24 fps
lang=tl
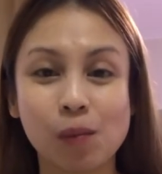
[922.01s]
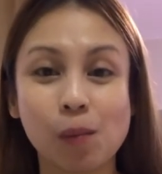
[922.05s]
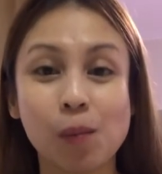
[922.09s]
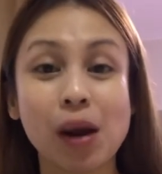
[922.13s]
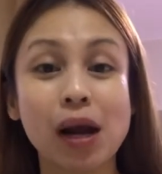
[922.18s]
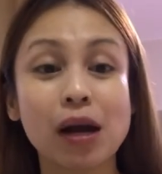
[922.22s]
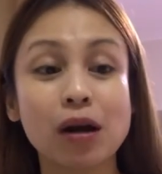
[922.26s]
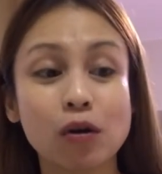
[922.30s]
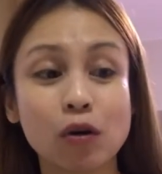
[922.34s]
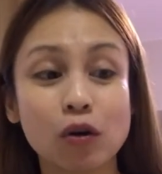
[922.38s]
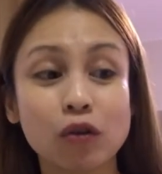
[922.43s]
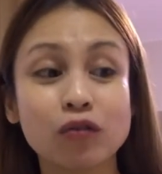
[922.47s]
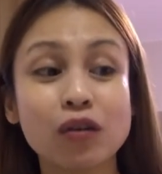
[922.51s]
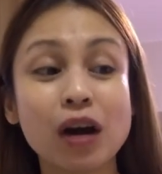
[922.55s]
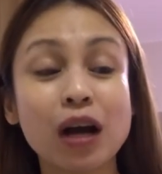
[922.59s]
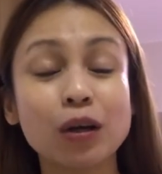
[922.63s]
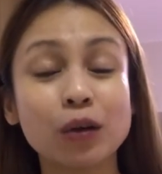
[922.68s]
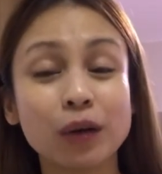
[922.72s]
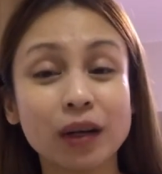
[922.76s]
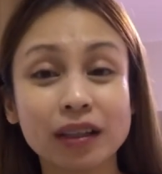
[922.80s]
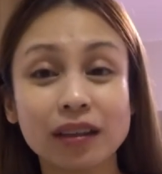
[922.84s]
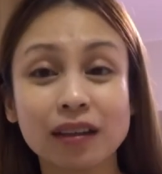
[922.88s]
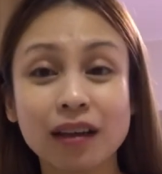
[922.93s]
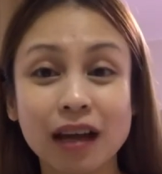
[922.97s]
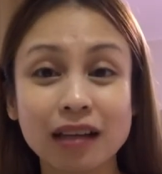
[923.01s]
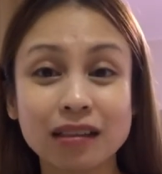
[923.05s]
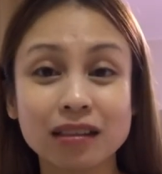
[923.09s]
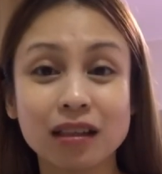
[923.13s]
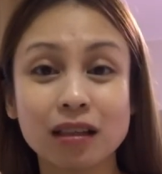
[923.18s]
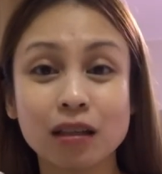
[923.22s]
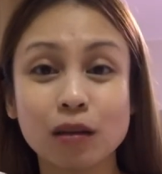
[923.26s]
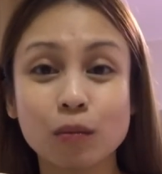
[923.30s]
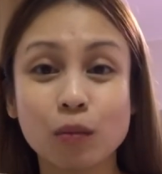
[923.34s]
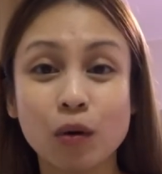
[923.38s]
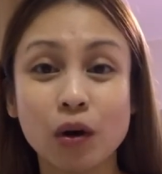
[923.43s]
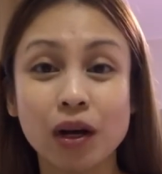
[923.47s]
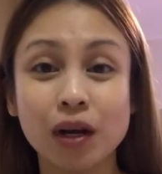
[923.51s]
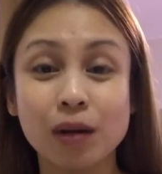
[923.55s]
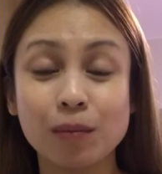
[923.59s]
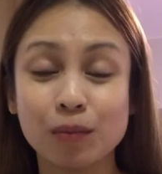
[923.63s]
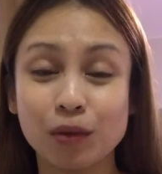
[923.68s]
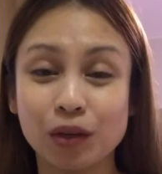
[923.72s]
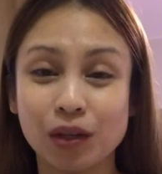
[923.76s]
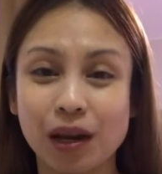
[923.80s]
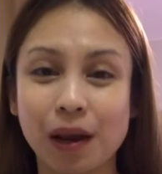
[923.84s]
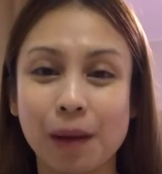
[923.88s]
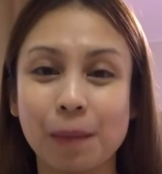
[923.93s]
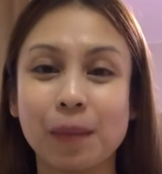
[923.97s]
Pero follow at Casa de Mori
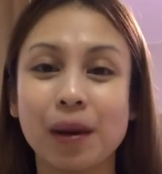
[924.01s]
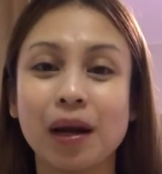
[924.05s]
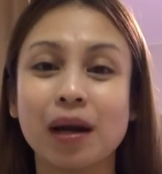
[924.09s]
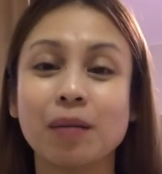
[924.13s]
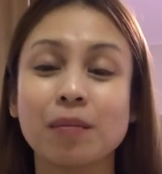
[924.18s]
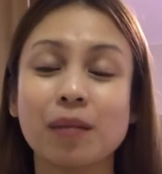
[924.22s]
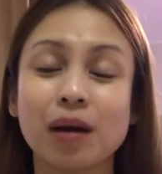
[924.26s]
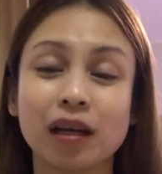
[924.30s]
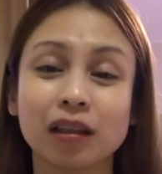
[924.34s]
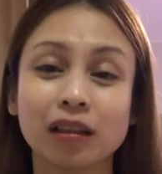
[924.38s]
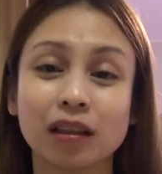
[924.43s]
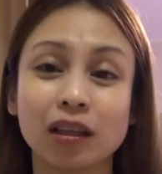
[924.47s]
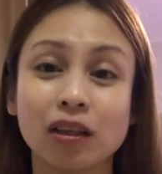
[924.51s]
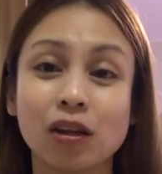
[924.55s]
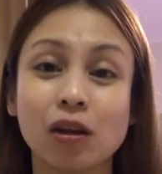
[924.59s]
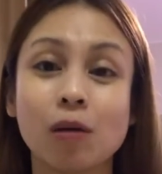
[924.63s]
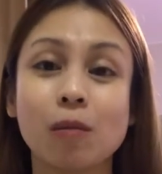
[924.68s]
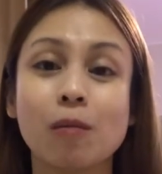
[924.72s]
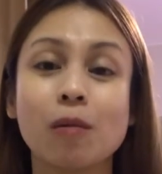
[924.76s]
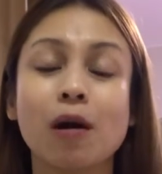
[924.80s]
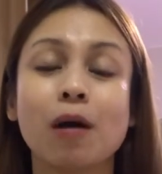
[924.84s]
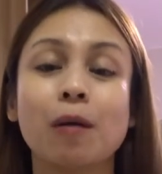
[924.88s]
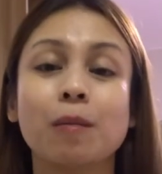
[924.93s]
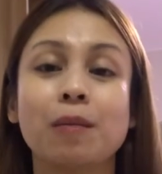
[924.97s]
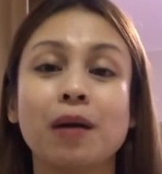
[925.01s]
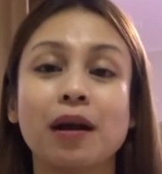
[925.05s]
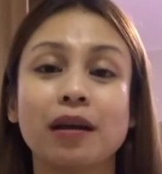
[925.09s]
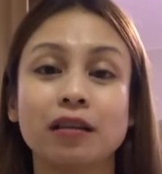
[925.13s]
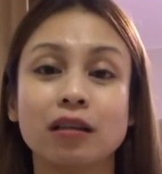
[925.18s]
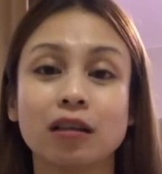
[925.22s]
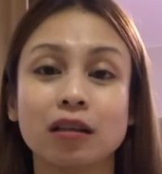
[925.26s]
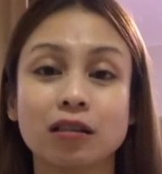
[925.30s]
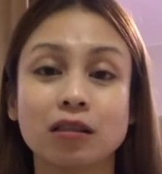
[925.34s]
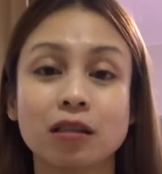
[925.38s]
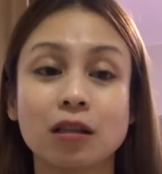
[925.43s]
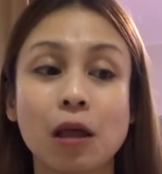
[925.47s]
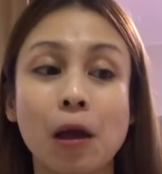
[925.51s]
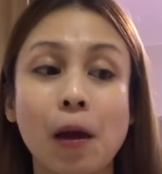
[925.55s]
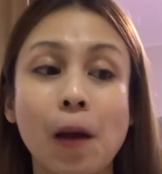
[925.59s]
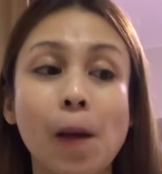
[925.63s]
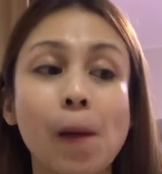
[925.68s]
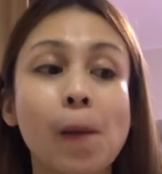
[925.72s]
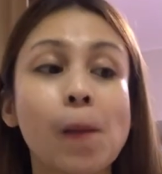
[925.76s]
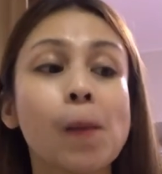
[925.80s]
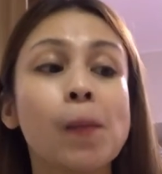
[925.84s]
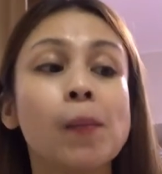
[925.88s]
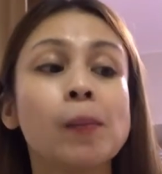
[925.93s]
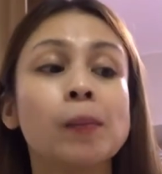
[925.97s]
muna para makita niyo yung mga products na